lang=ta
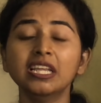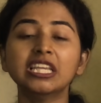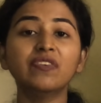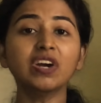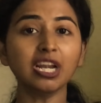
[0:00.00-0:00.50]

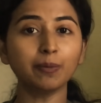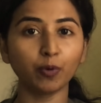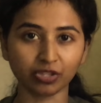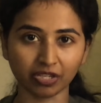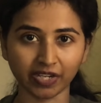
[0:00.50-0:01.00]
இவங்களை
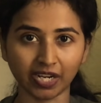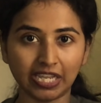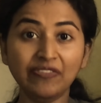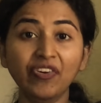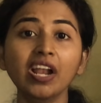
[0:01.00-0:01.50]
பொறுத்தவரை
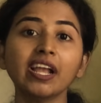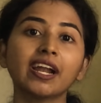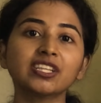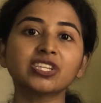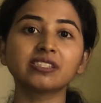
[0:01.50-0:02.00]
இவங்களுக்கு
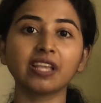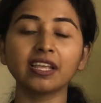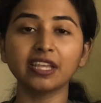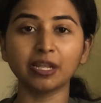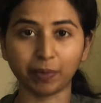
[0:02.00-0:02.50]
கிடைச்ச
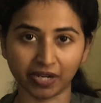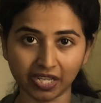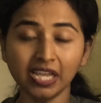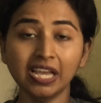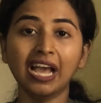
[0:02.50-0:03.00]
செய்தியின்படி
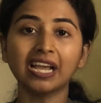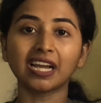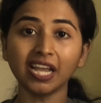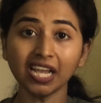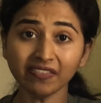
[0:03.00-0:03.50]

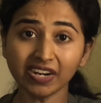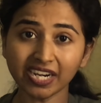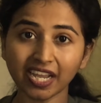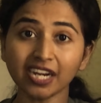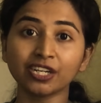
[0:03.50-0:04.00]

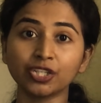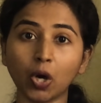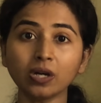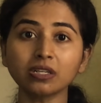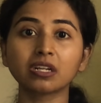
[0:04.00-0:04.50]
கயல்விழியை
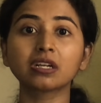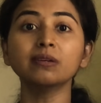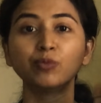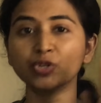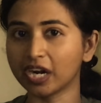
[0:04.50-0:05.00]
டாக்டருக்கு
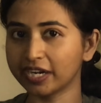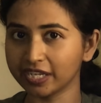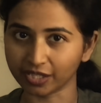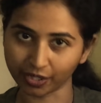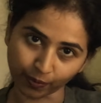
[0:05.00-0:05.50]

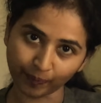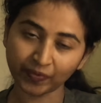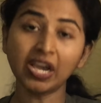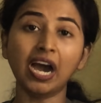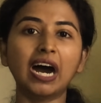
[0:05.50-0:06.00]
முன்னாடியே தெரியும்
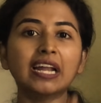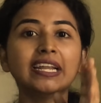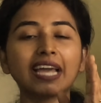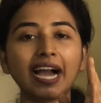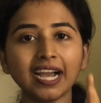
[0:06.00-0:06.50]

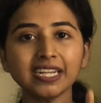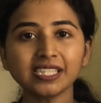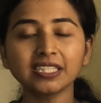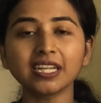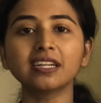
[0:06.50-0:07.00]
அன்னைக்கு
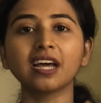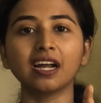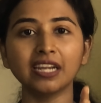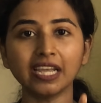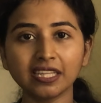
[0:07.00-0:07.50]
ஆக்சிடென்ட் ஆன
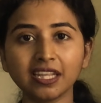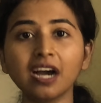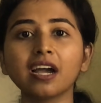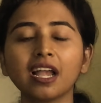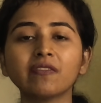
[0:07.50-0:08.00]
அன்னைக்கு
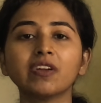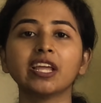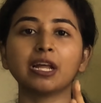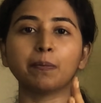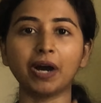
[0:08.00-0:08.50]
தான்
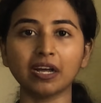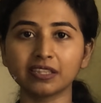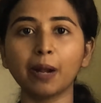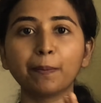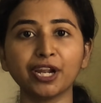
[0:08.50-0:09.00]
கயல்விழியை நான்
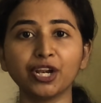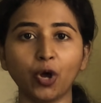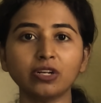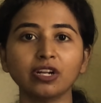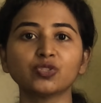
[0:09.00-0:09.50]
பார்த்தேன் அப்படின்னு
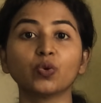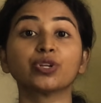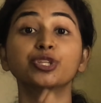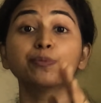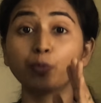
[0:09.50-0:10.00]
டாக்டர்
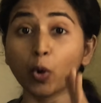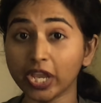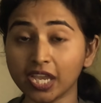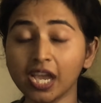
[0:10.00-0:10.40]
சொல்கிறது பொய்